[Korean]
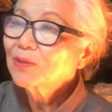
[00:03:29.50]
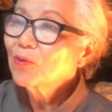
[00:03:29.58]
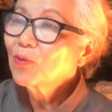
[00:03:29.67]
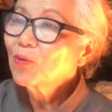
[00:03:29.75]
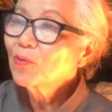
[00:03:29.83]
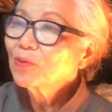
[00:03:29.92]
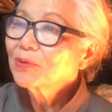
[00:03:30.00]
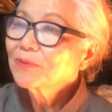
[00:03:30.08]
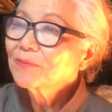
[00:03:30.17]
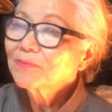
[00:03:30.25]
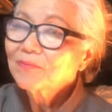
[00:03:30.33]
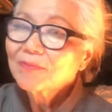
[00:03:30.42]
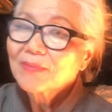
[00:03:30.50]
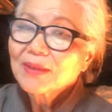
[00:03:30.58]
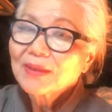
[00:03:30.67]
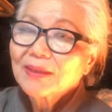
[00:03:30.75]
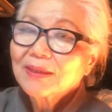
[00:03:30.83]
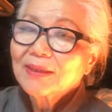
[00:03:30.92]
호흡은
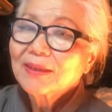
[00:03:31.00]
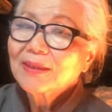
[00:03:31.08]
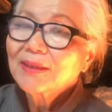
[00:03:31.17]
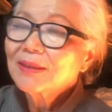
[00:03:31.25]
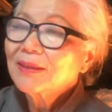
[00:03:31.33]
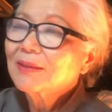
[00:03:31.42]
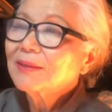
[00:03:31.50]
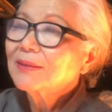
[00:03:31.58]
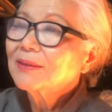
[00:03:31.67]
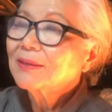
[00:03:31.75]
아,